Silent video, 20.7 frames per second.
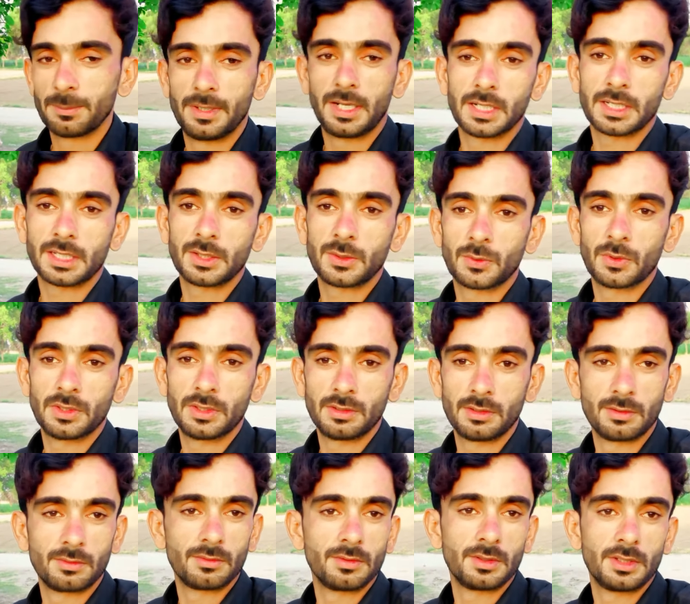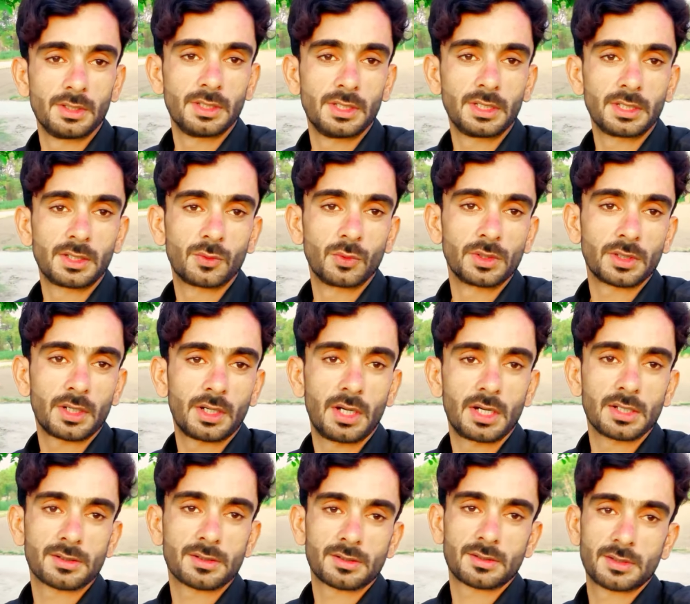बाकी कोई इंदी कोई
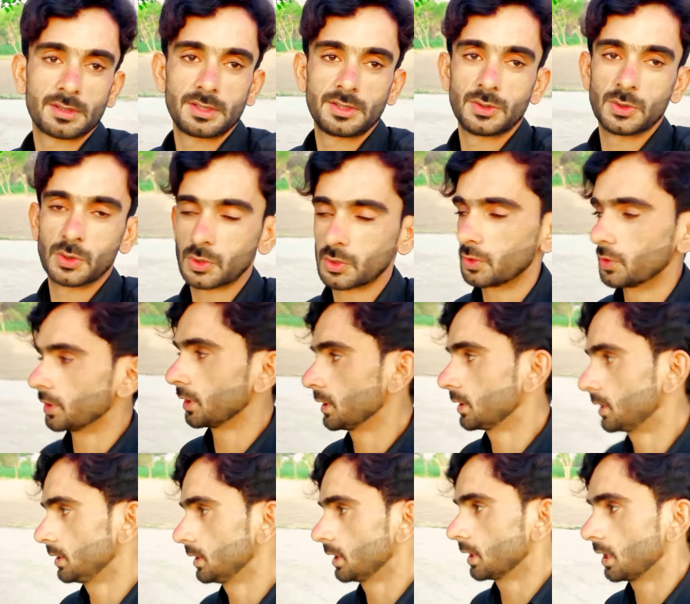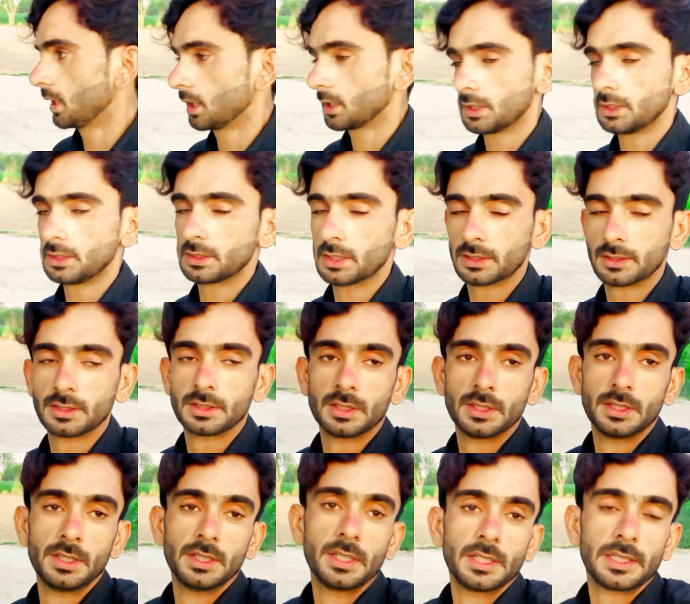ख़ास जो कौन है ठीक है ना हकीकत
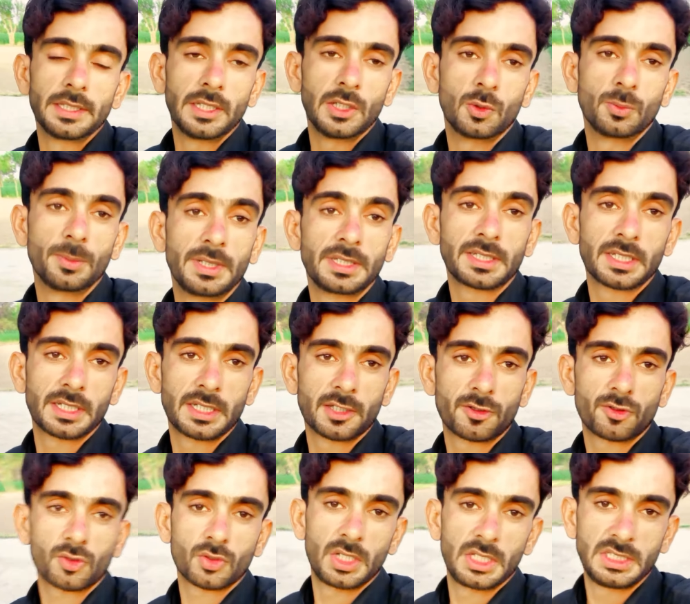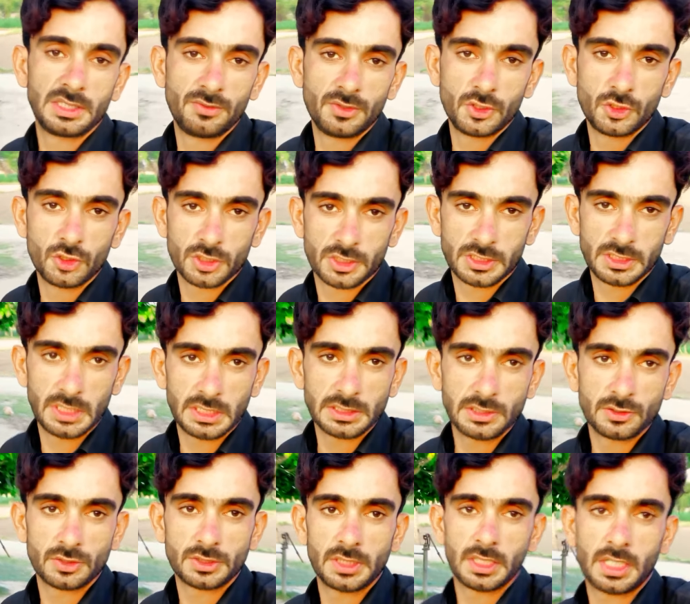तो उम्मीद करें तो यदि वीडियो अच्छी
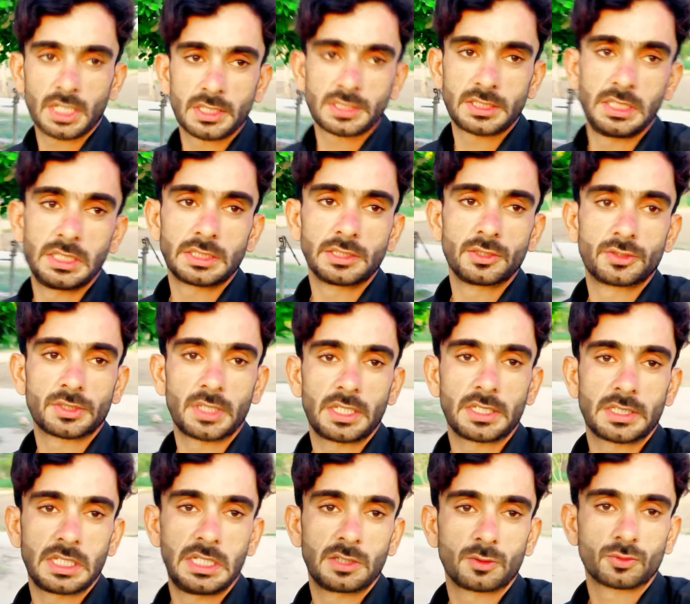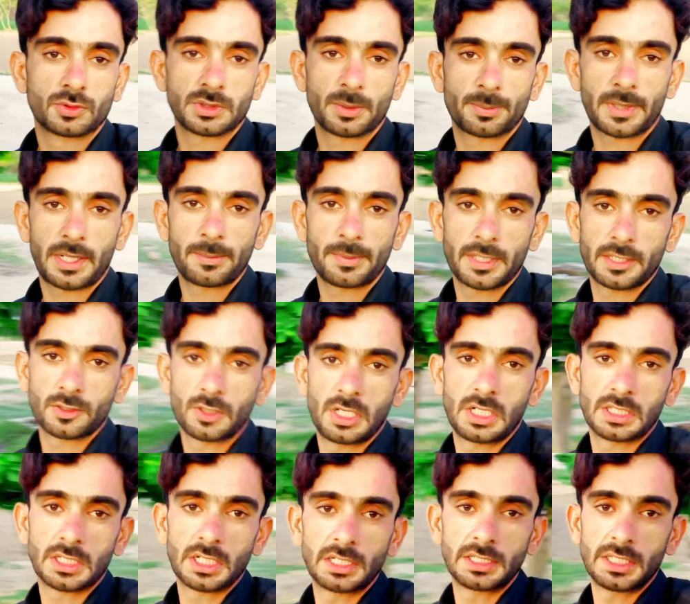लगी उसे अगर अच्छी लगी तो सारी चैनल को सब्सक्राइब करें
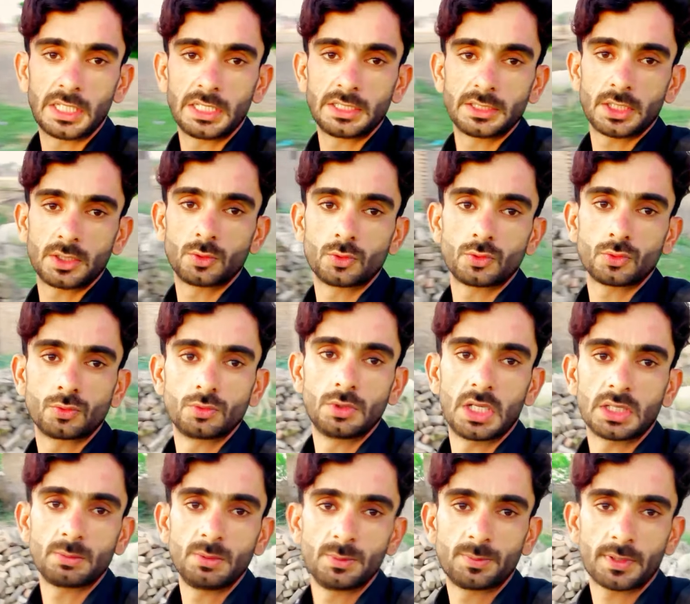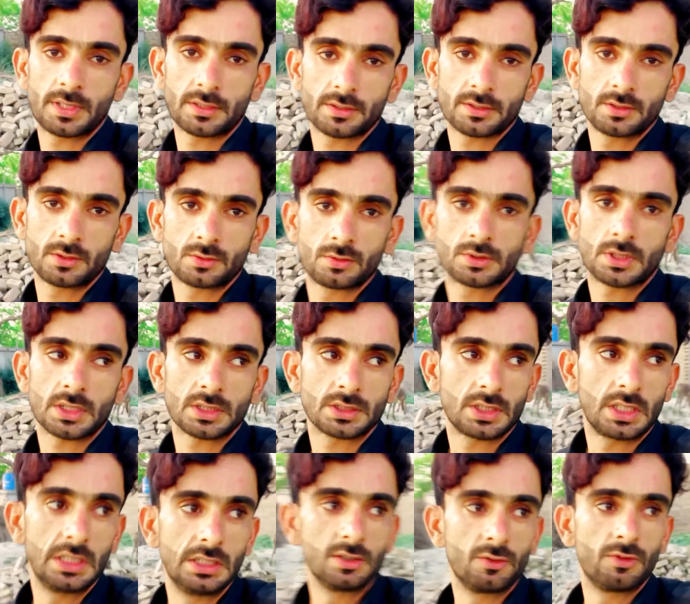घंटे का निशान उसको लाजमी पर सके तक
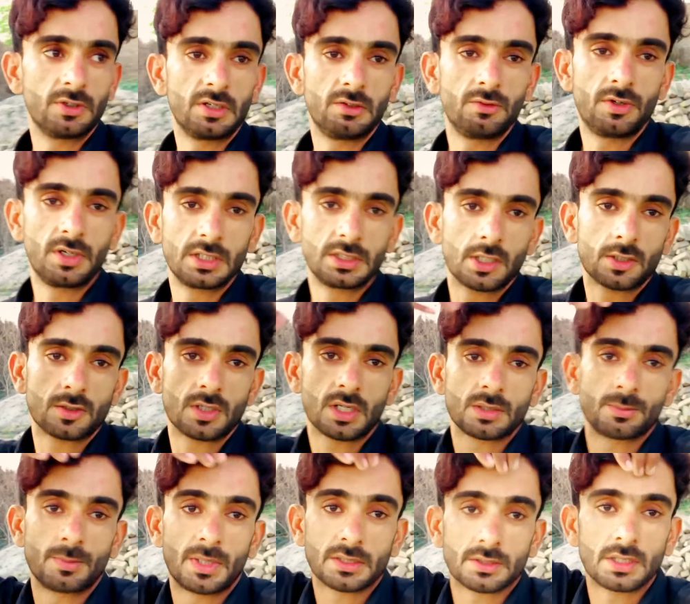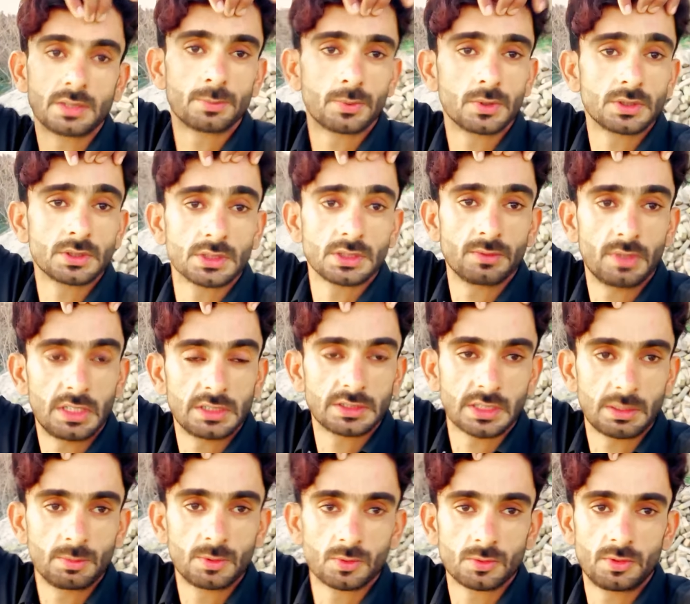सारी न्यूमेंट वीडियो तक बासानी पहुँच
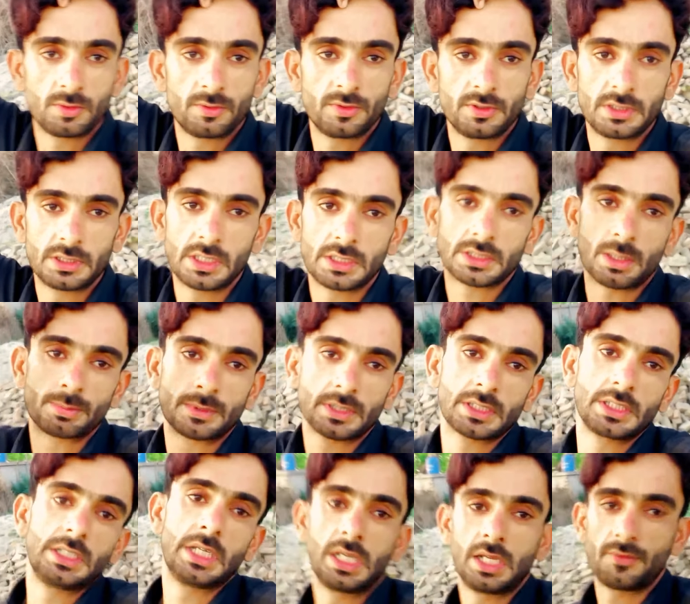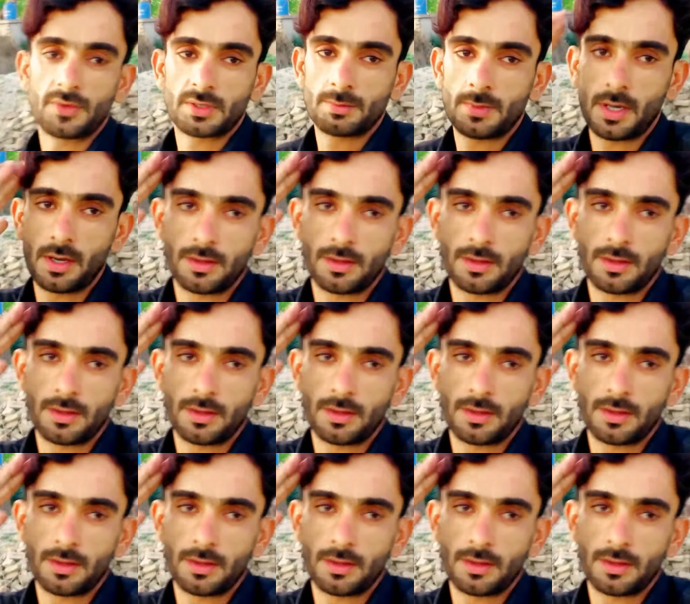सकेंगे तब तक के लिए अल्लाह